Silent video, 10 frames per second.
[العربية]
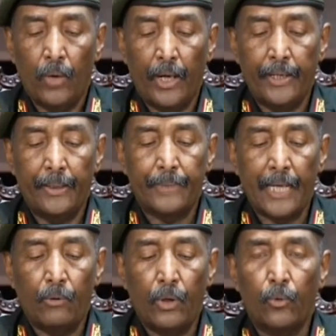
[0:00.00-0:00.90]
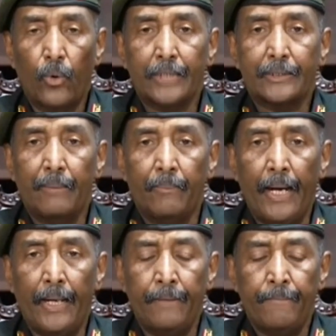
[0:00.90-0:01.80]
وأن نبدأ ونواصل
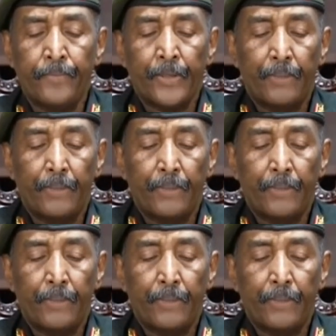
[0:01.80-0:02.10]
معا